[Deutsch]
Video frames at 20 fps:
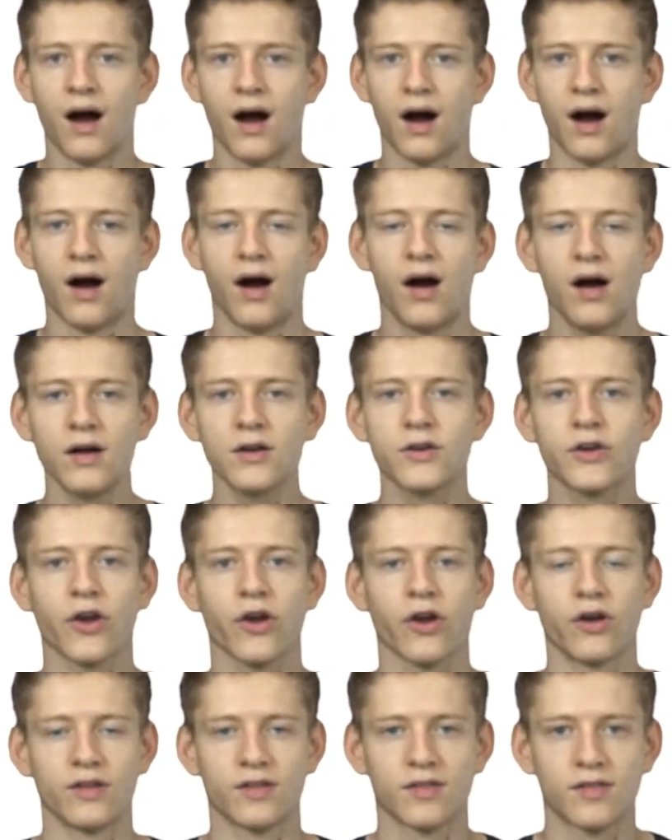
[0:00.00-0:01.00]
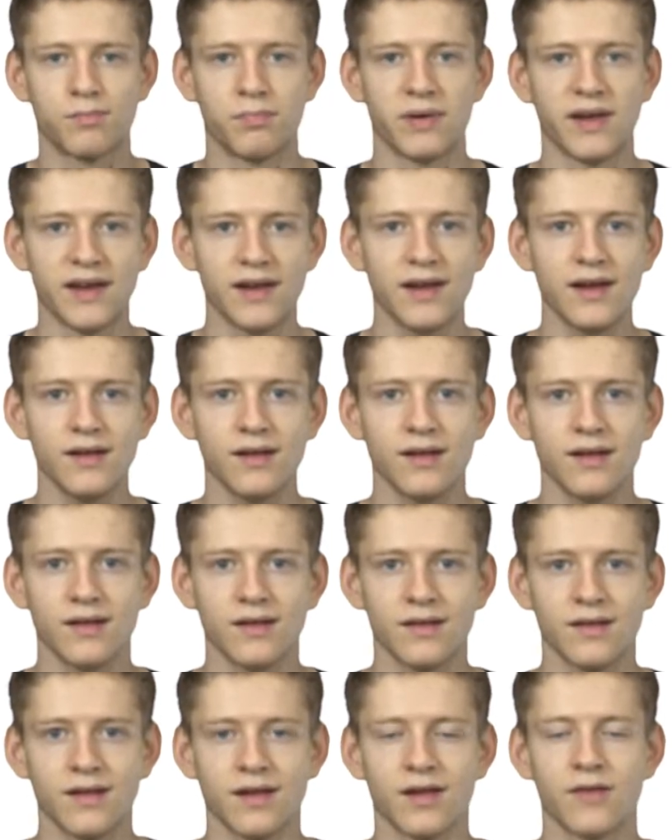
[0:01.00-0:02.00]
A Kreuz B
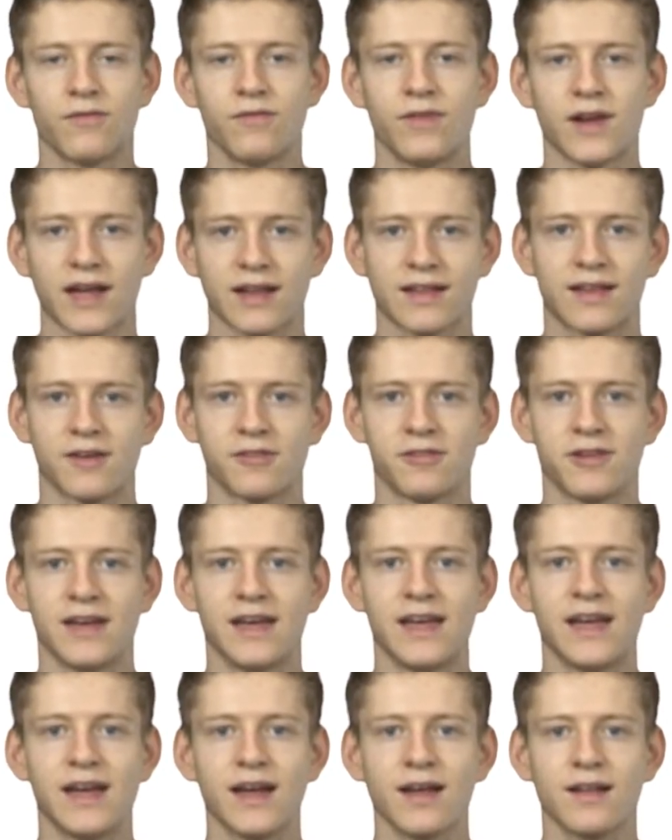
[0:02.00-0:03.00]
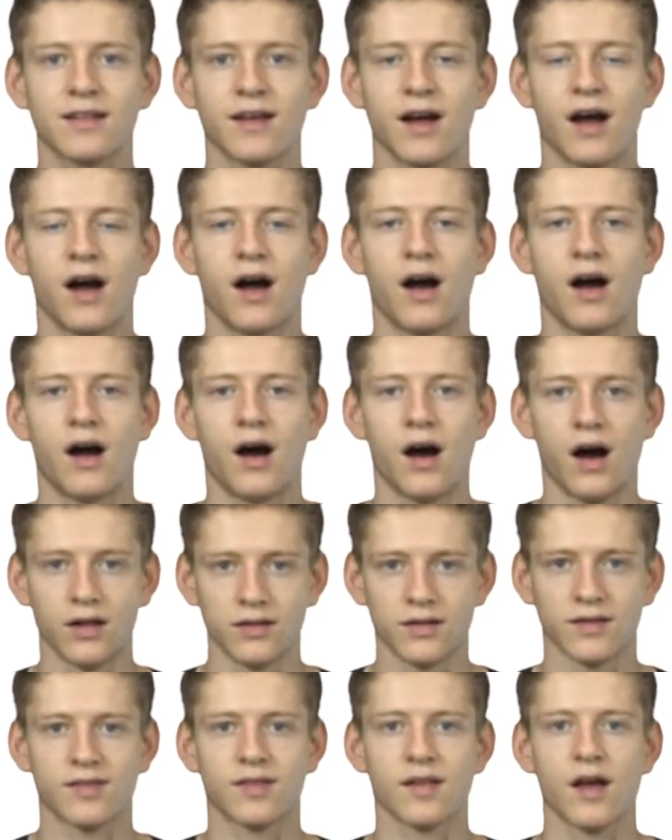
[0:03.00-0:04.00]
wird definiert
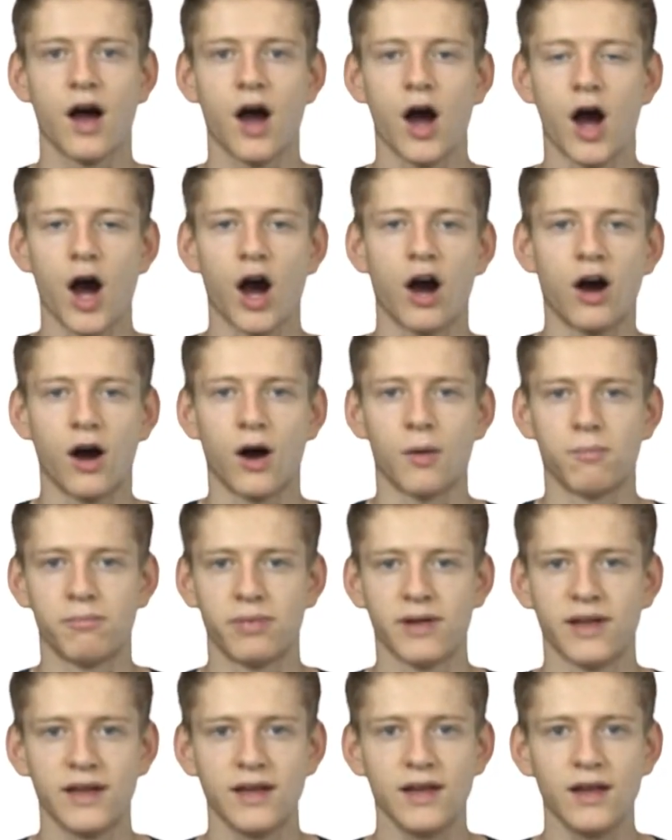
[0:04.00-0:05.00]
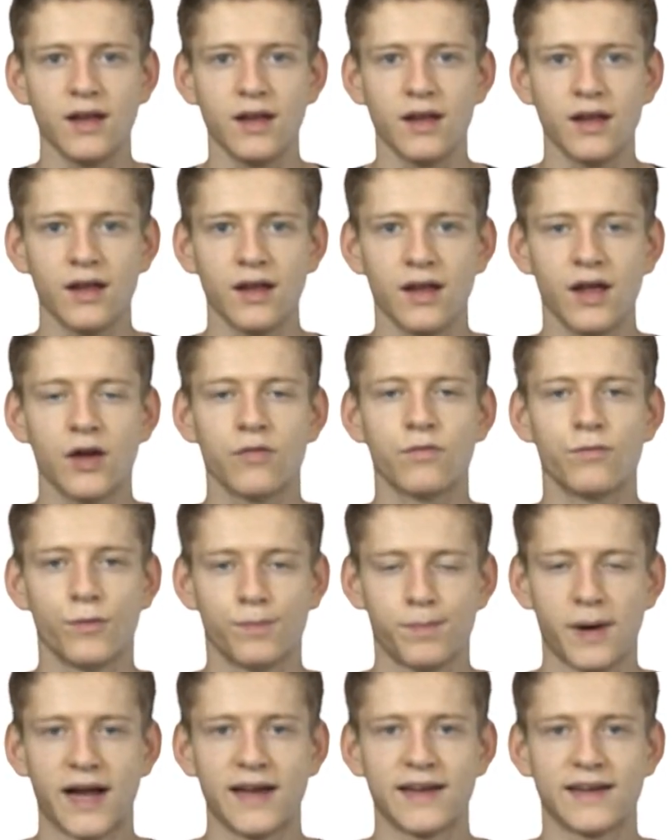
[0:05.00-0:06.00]
als AB,
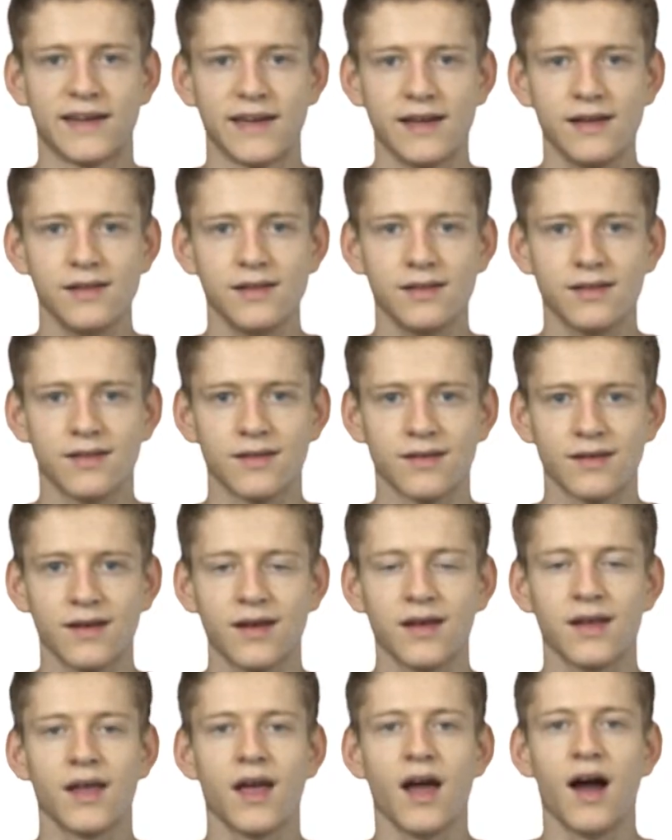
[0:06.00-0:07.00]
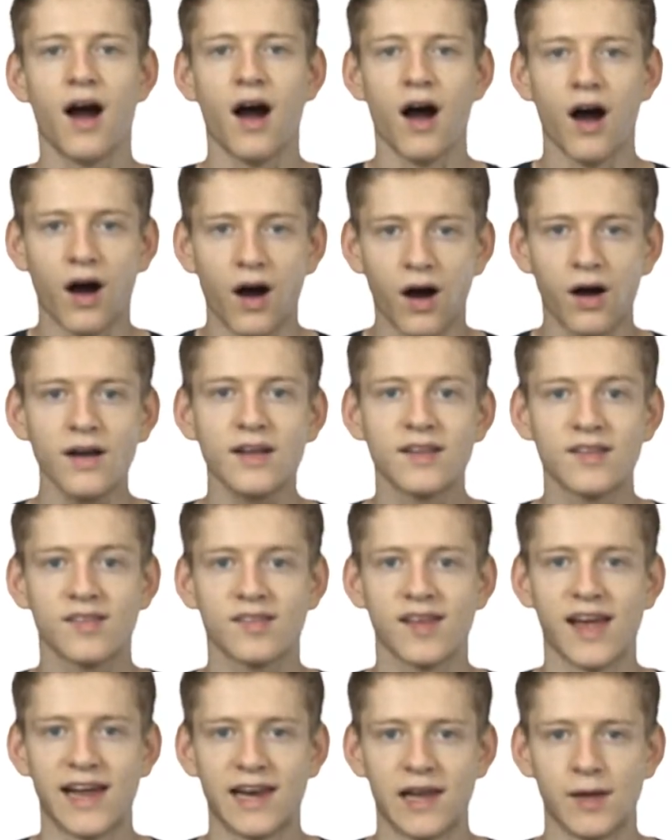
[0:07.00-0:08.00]
wobei gilt, A
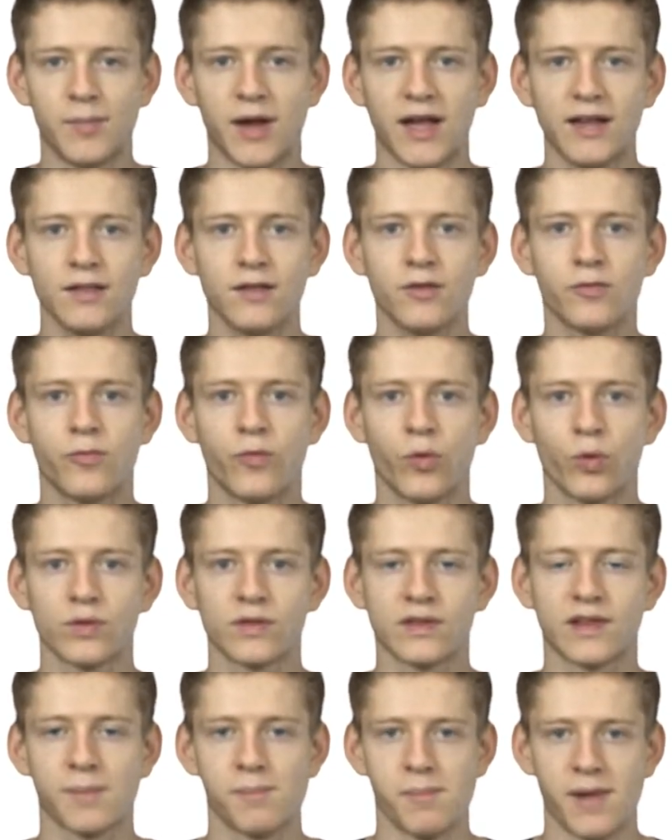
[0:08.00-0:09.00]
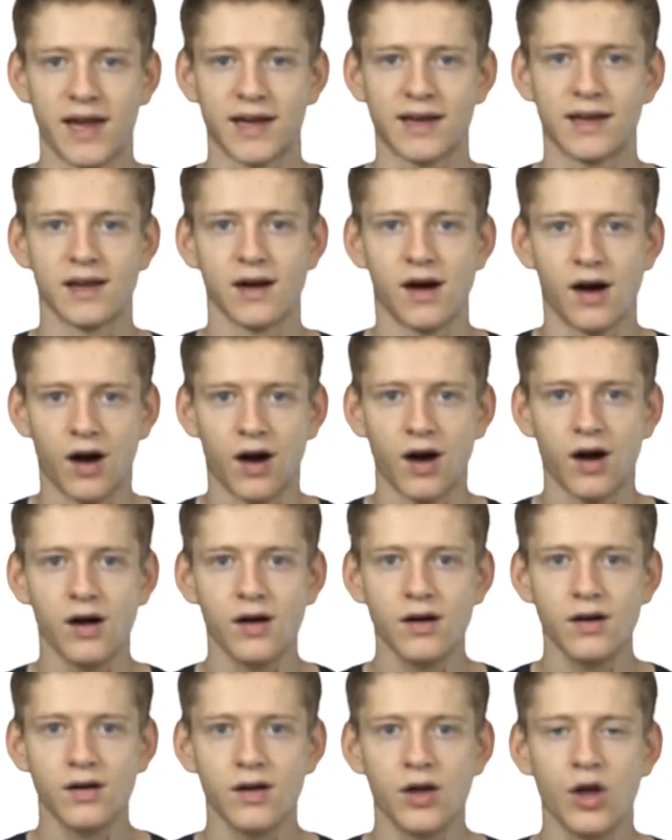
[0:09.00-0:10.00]
ist Element von der Menge
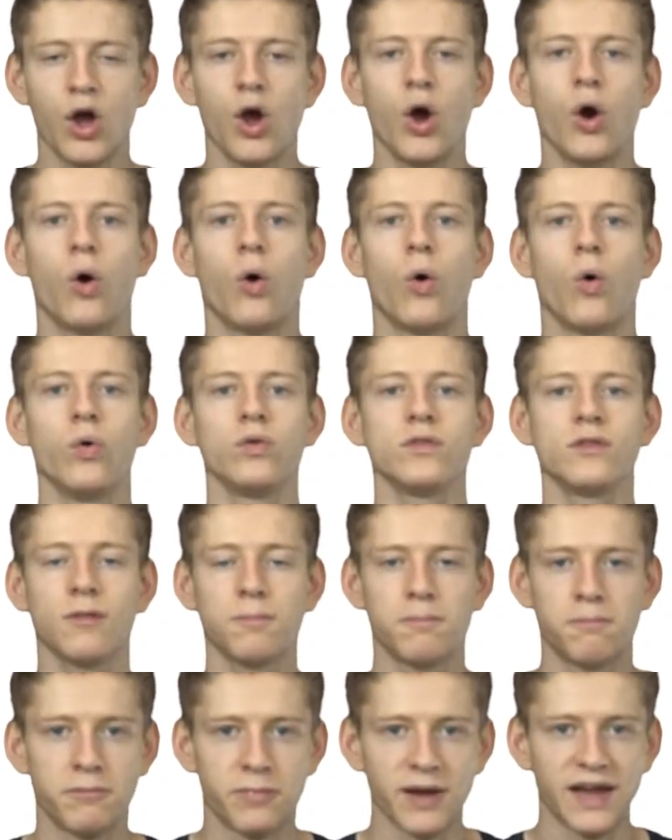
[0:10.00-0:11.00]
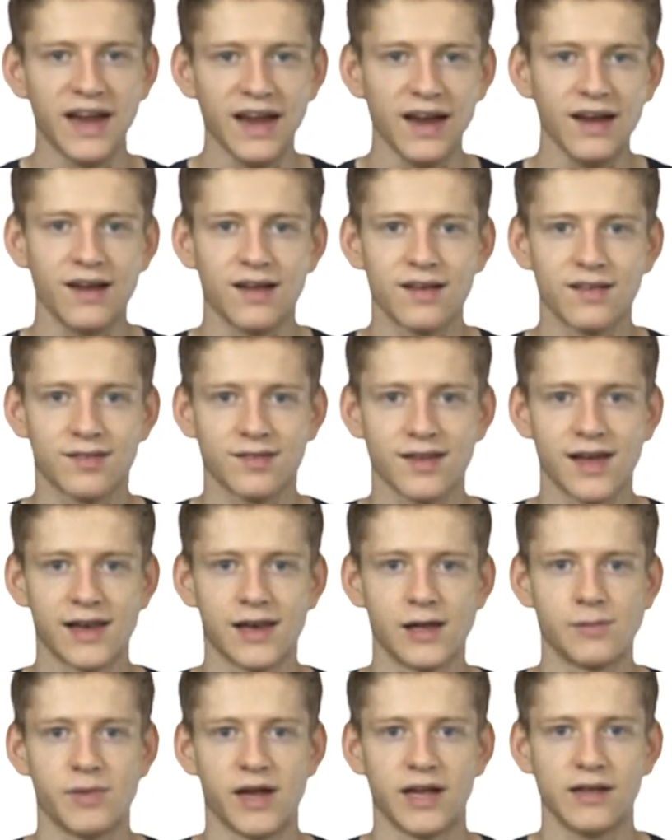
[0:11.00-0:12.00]
A und B ist
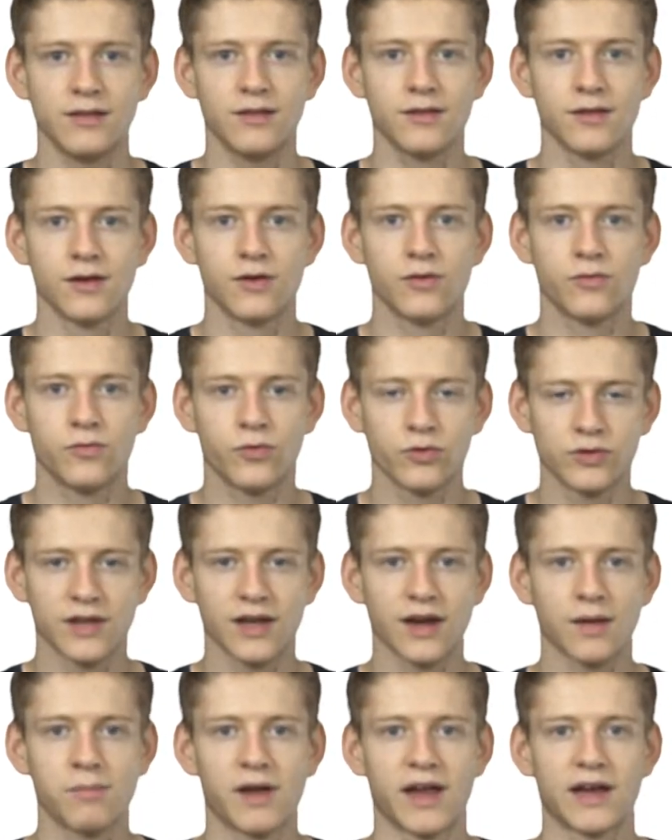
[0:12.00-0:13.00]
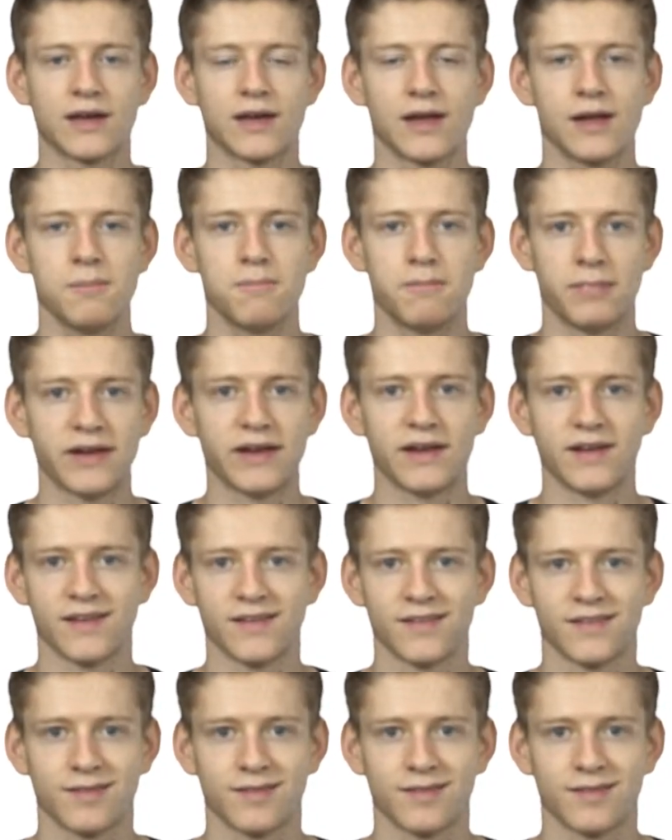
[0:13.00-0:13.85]
Element von der Menge B.